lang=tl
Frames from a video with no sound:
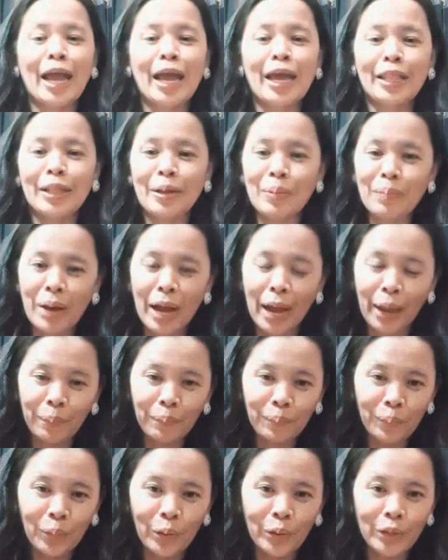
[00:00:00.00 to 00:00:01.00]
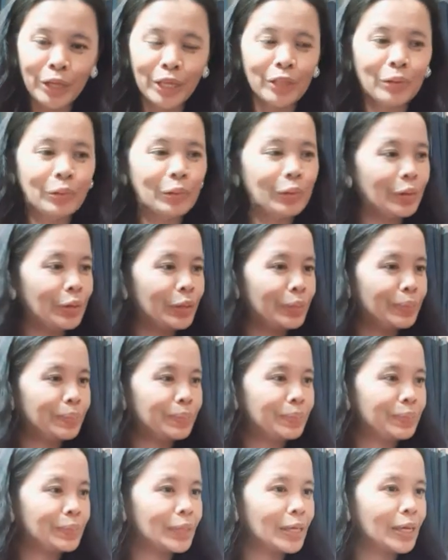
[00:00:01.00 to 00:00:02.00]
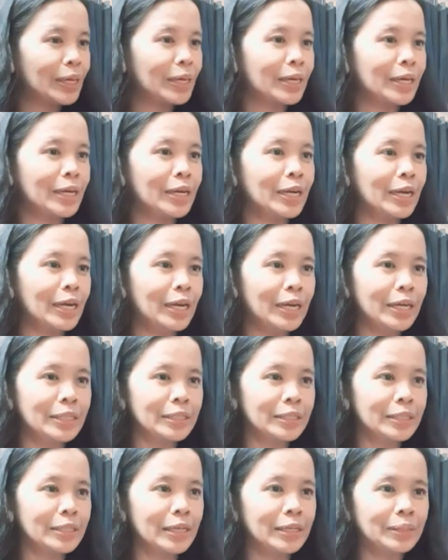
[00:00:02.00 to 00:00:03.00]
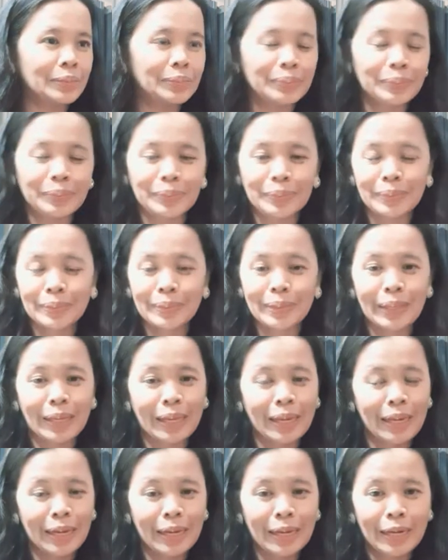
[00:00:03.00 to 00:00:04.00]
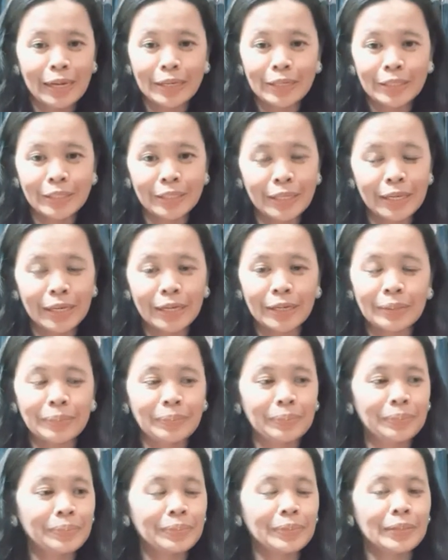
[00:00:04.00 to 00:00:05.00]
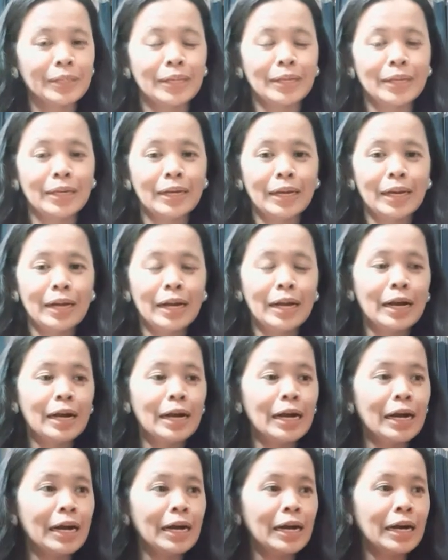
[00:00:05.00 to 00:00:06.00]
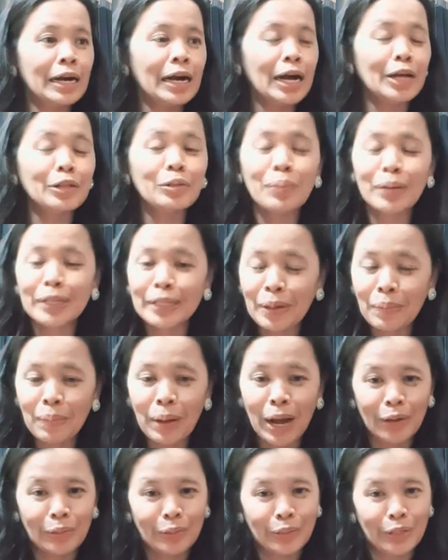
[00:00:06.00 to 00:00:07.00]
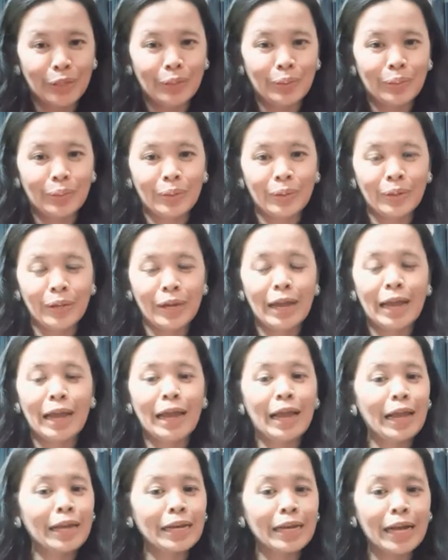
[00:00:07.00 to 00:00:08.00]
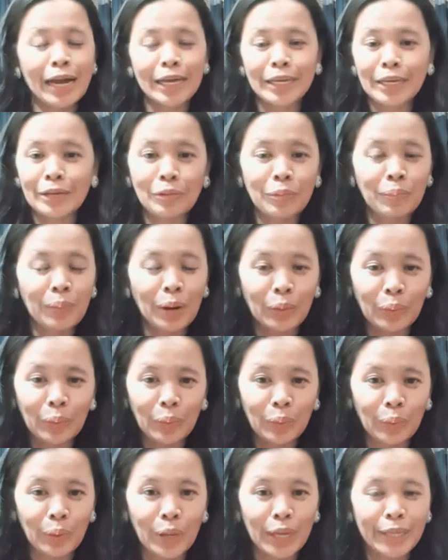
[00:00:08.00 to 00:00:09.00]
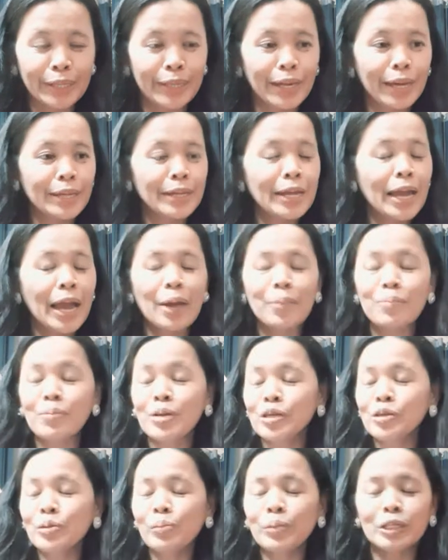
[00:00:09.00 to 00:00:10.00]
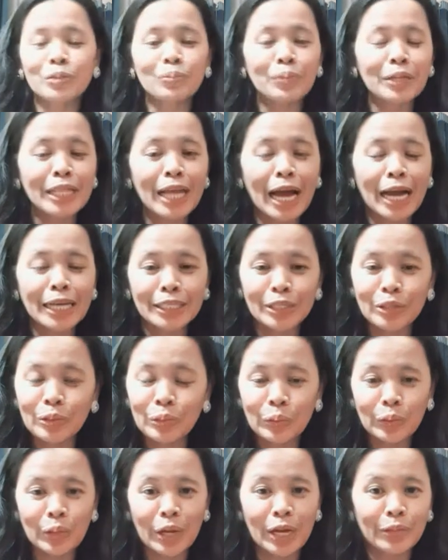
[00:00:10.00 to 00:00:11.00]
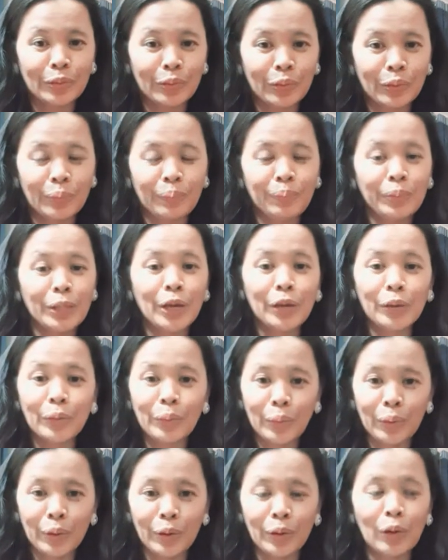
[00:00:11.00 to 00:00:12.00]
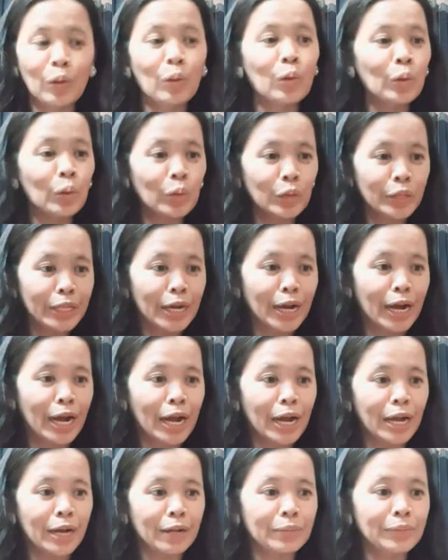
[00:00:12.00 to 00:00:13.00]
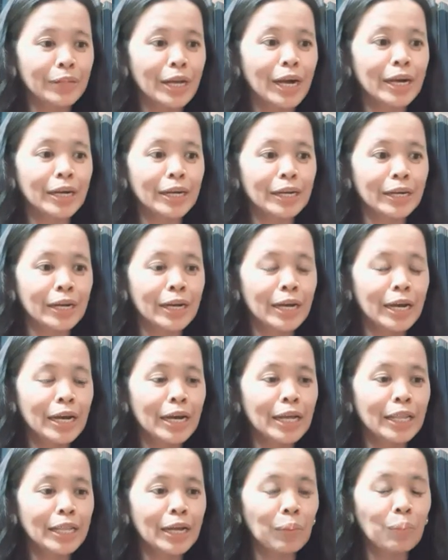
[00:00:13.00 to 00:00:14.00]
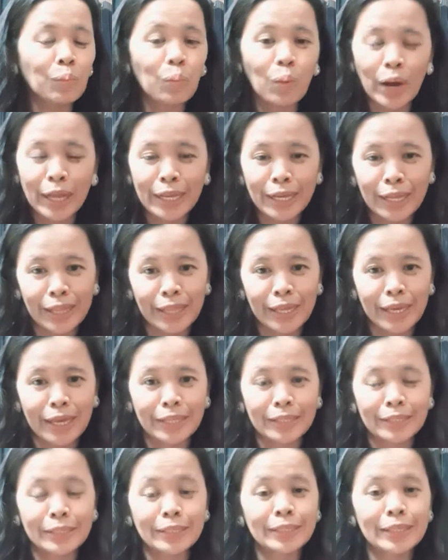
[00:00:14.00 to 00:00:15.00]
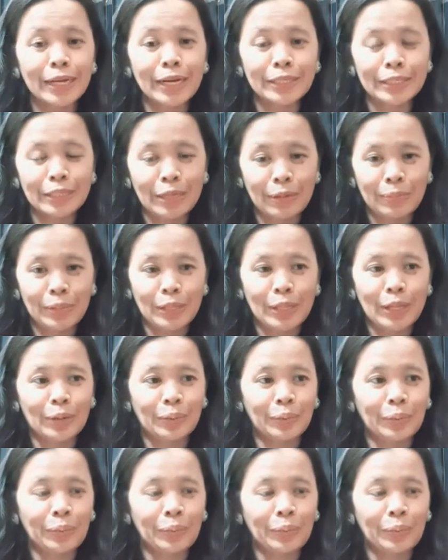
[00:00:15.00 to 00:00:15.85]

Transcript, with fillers: ng mga employee doon is, Sir, uh, ano bang trabaho ninyo? Kaya niyo bang hulugan yan? Medyo mas mataas yung ano, yung hulog ng, uh, ng, ng buwanan yan, ang sabi daw.